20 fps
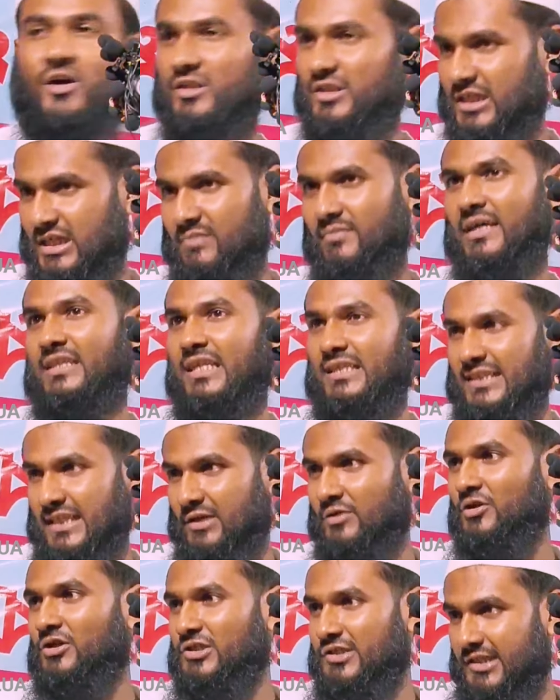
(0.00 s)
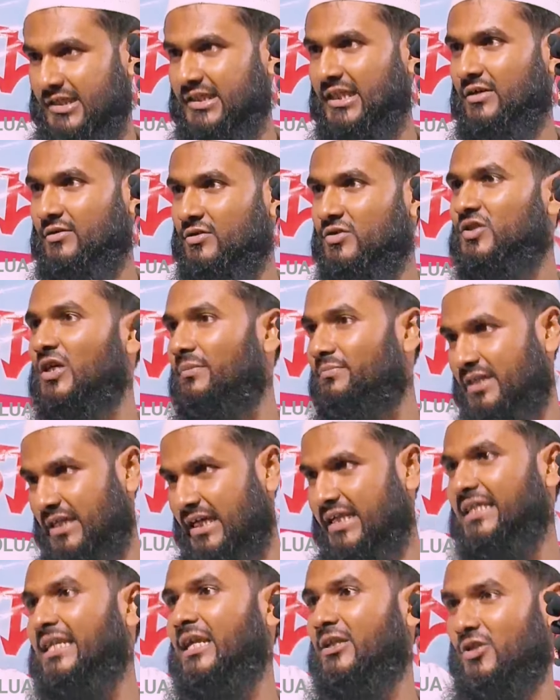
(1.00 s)
ভগল দিকে মাদ্রাসায় খোঁজ নিয়ে দেখুন সব
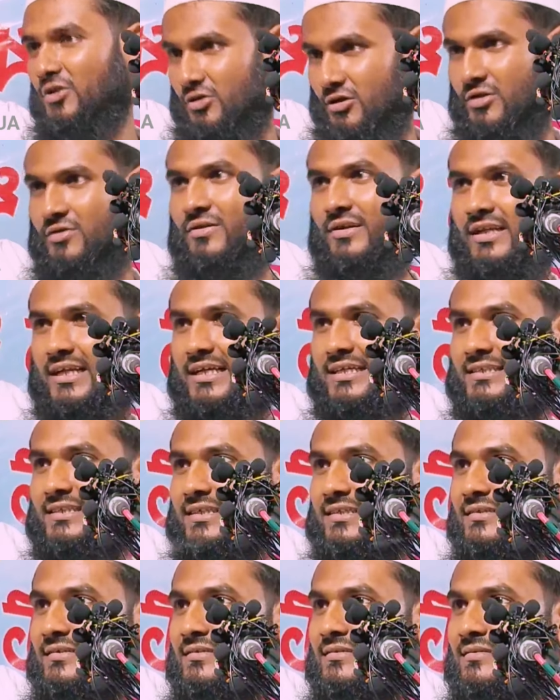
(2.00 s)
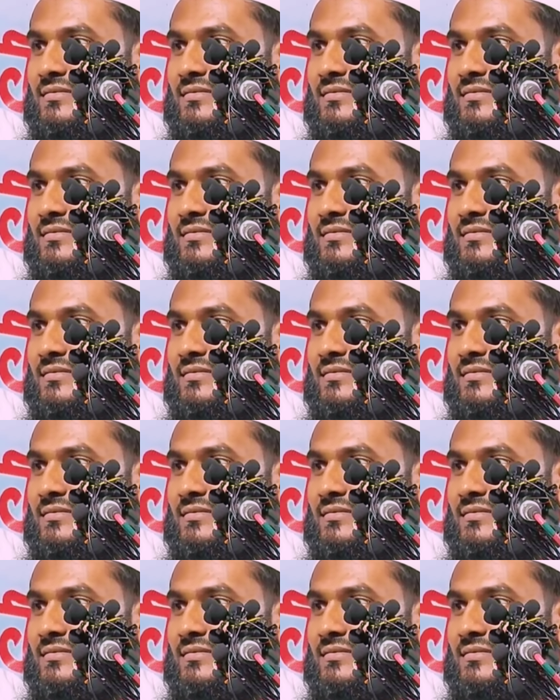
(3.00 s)
বিহারিরা দখল করে রেখেছে